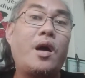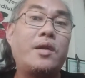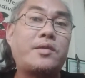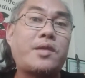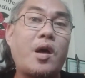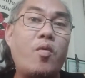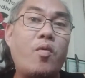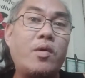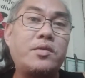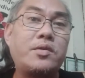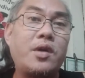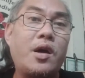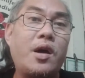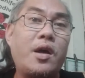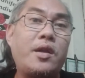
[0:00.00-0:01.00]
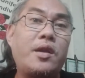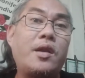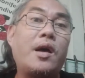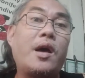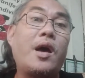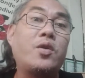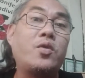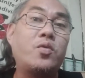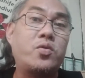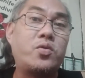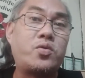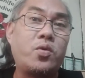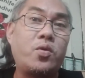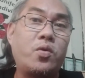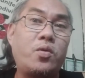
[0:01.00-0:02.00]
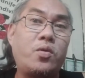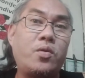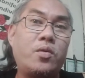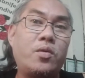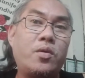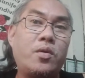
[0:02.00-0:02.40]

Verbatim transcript: Ang tawag dyan ay usog.